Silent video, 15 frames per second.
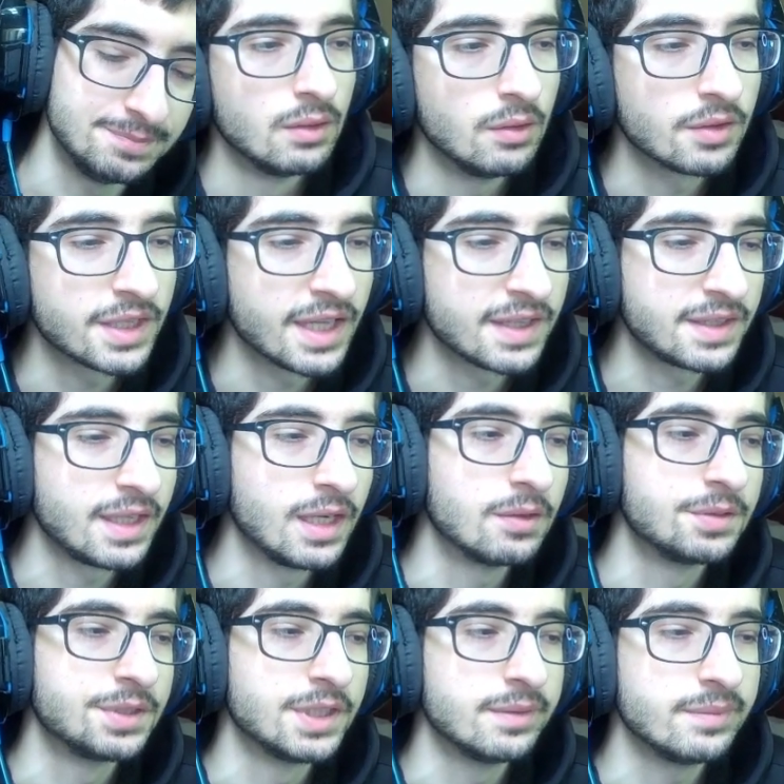Lo que hace la
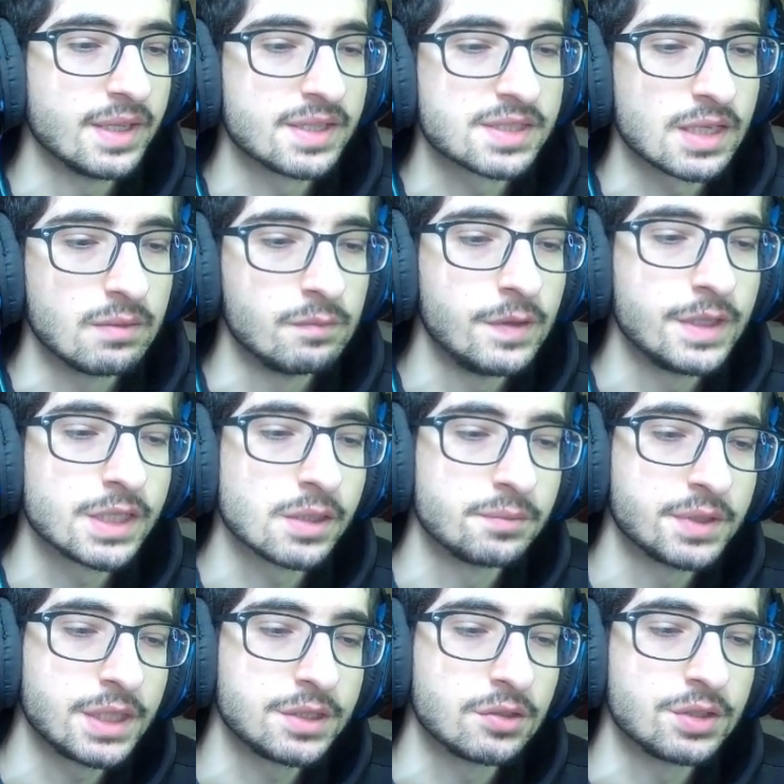ulti es que inflige
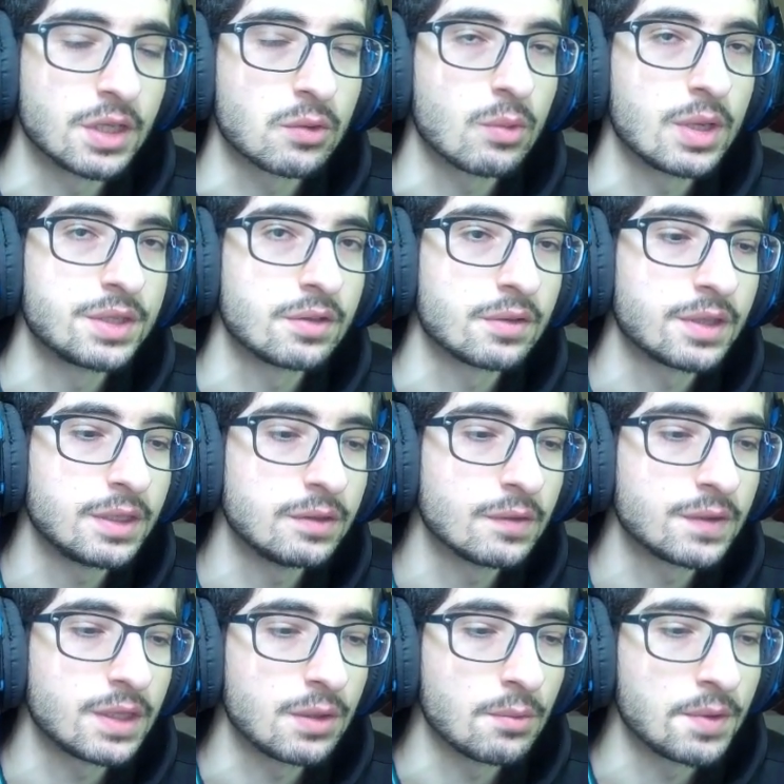un daño de
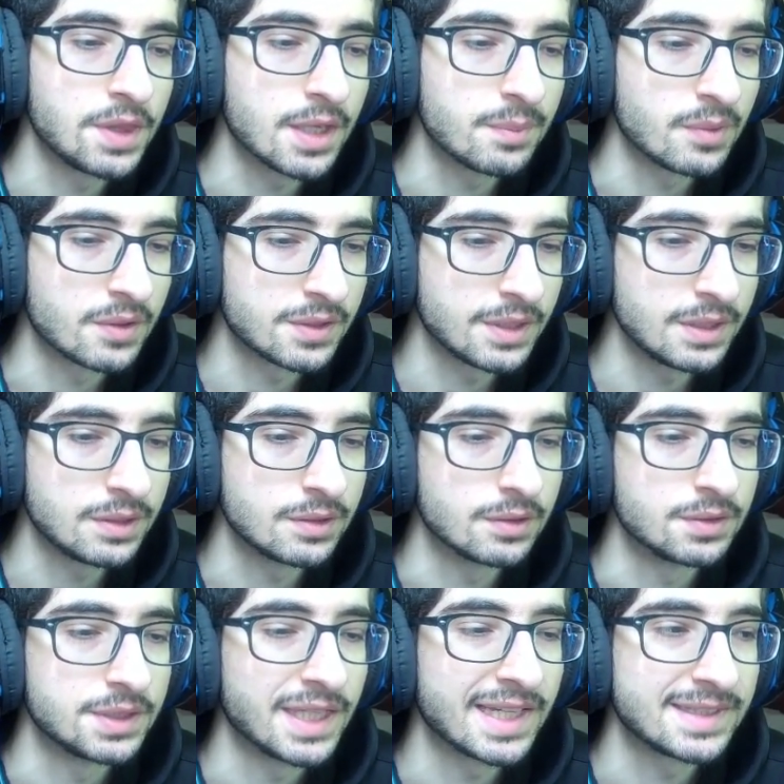
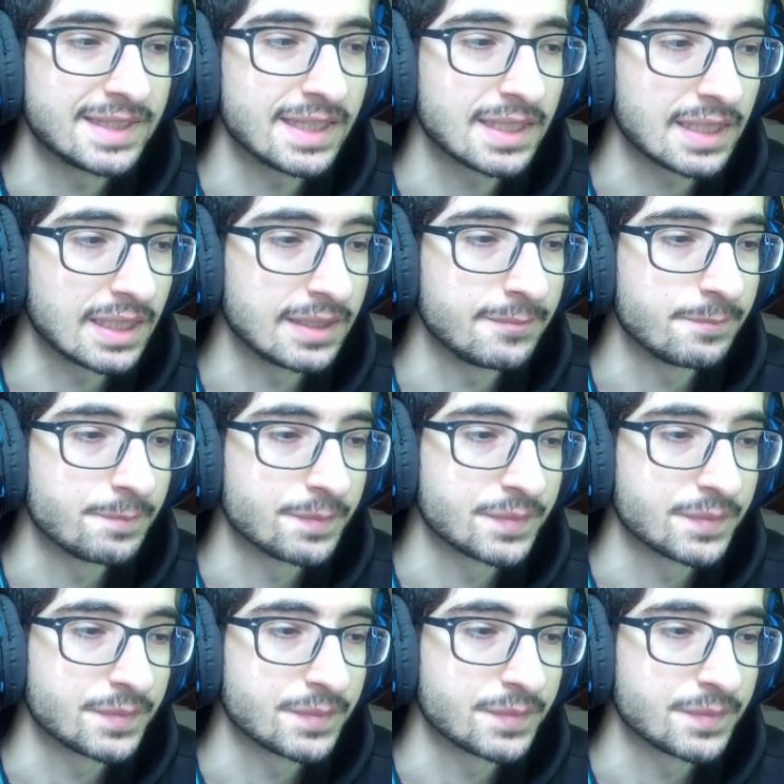450% de ataque